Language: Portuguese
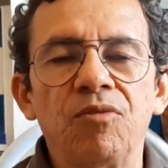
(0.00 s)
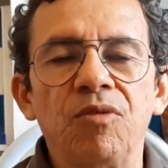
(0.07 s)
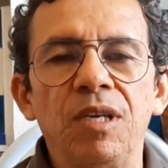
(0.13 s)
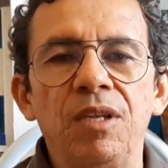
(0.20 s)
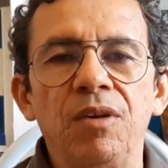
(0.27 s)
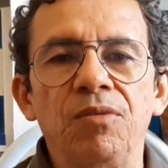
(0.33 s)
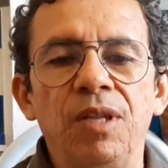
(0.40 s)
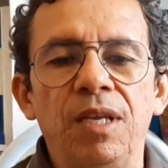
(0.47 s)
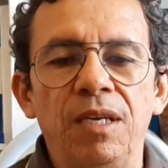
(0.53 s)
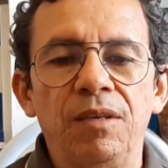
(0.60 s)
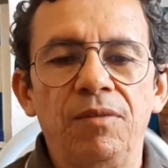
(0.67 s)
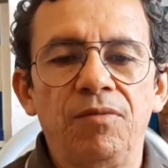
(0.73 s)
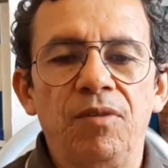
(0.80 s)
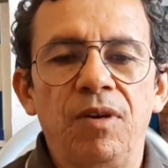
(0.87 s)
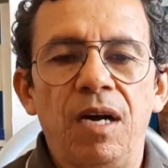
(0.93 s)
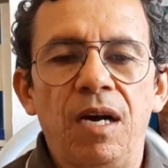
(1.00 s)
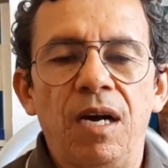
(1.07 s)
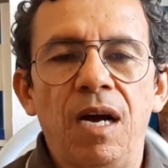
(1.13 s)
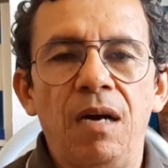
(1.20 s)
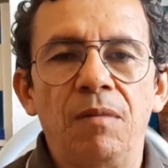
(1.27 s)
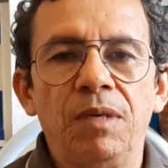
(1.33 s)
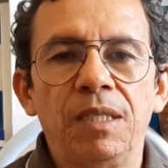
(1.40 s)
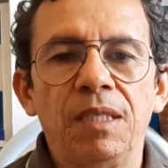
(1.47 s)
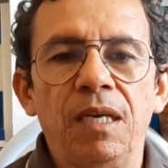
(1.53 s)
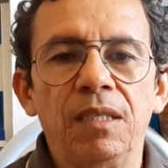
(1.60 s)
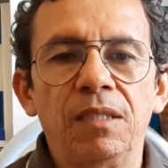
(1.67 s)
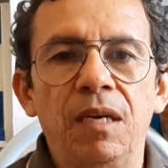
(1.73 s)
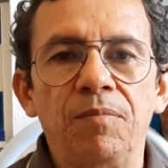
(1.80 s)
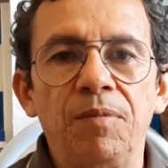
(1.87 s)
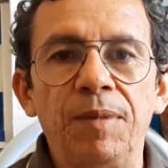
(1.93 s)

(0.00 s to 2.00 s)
quando eu levo a mandassaia,